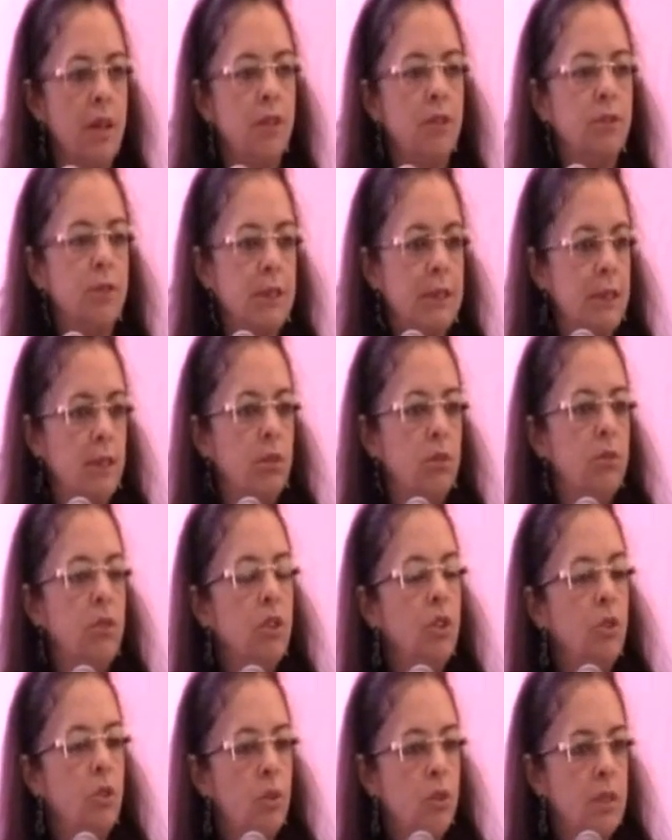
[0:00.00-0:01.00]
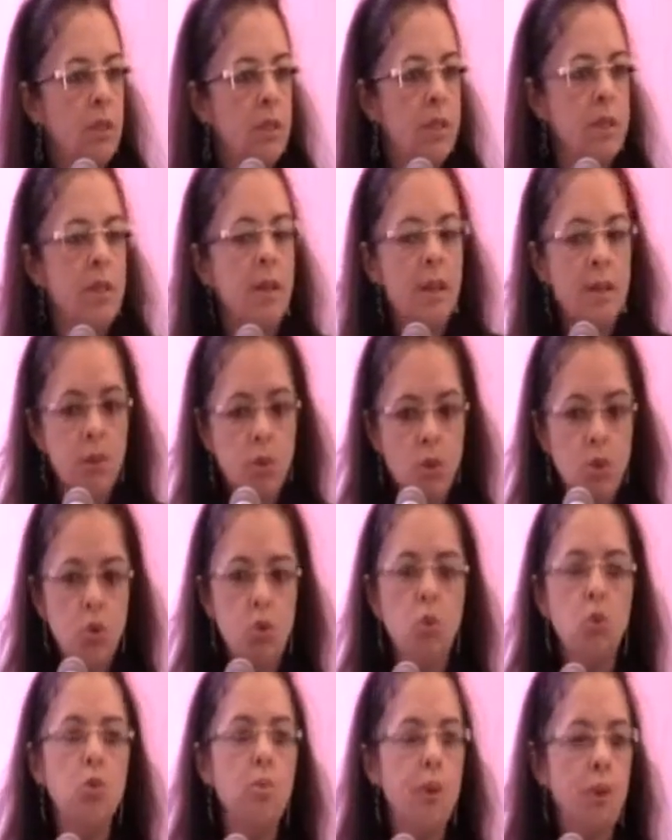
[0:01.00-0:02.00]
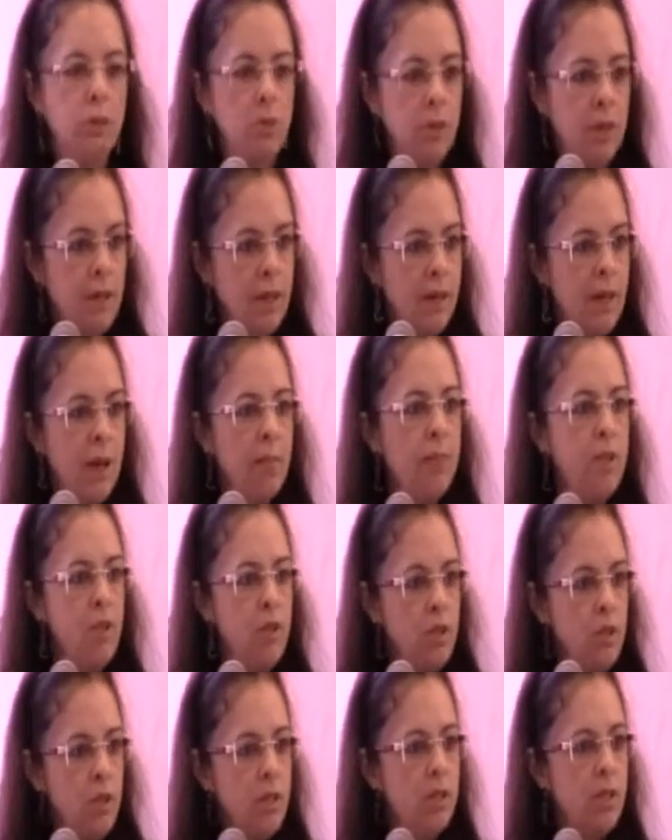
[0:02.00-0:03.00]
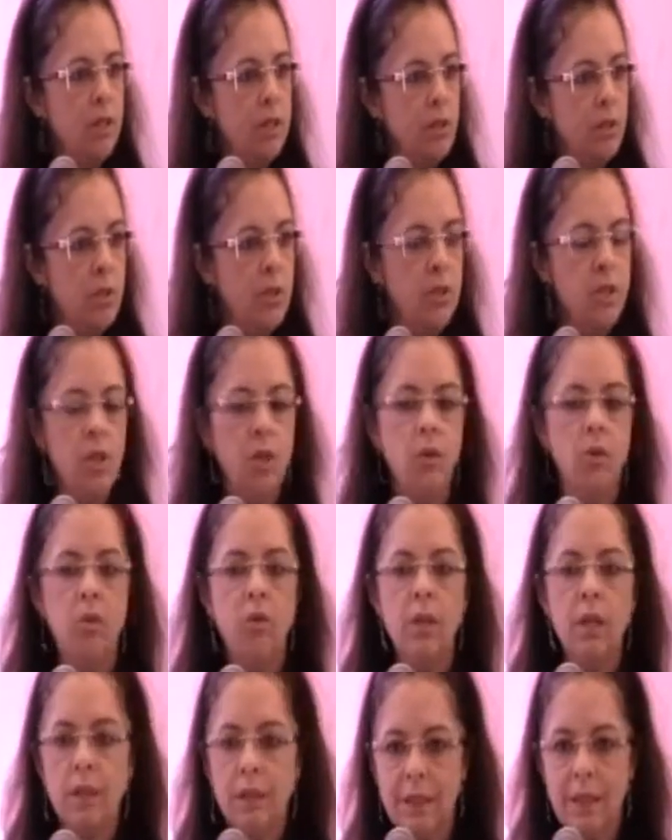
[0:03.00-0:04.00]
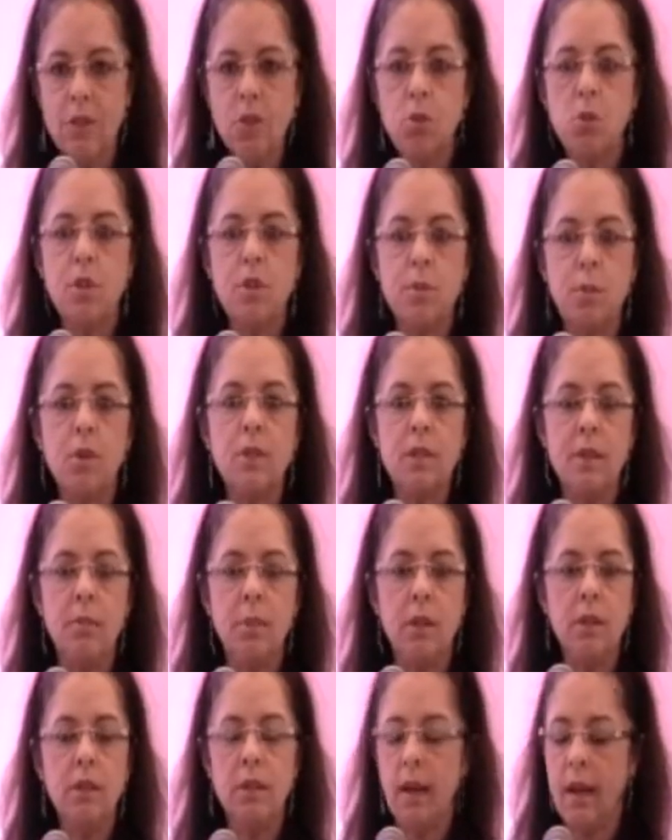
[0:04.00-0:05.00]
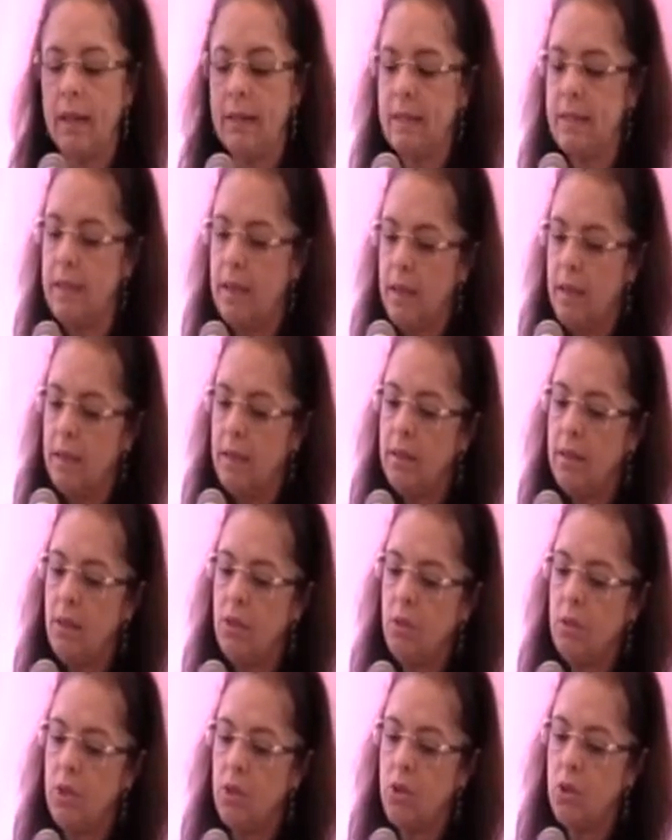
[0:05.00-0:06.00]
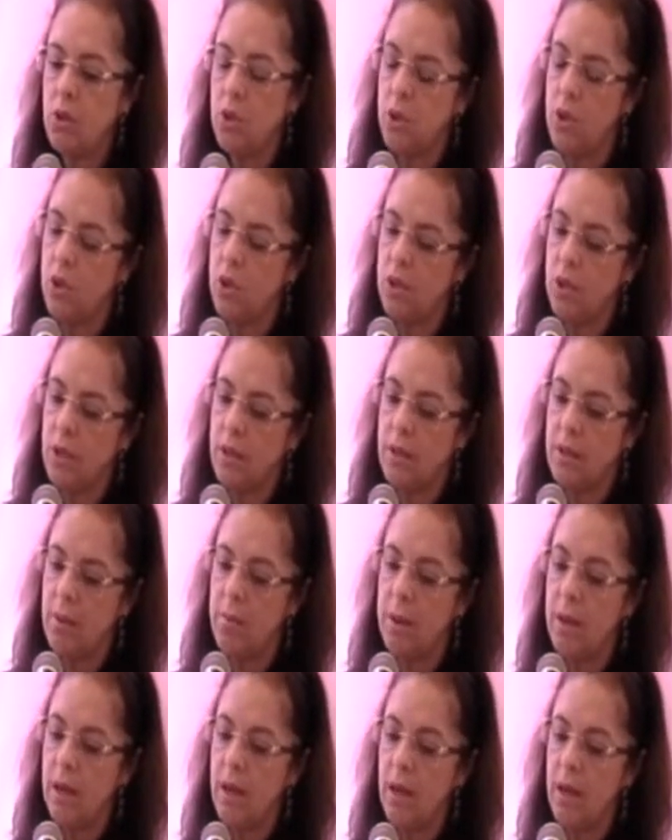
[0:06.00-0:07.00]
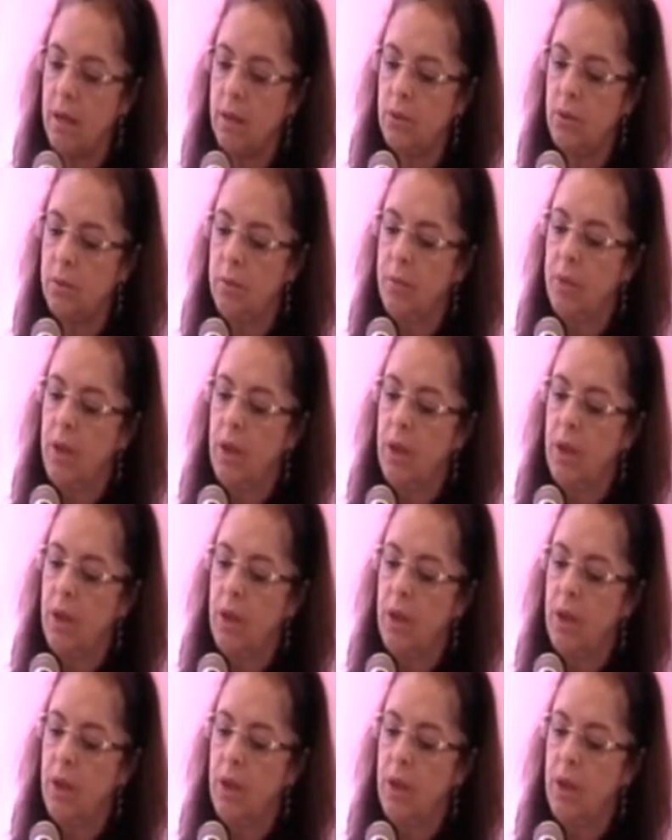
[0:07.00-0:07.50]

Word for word: fazer com que todas subam à medida do seu, das suas possibilidades. Então, isso a gente tem trabalhado.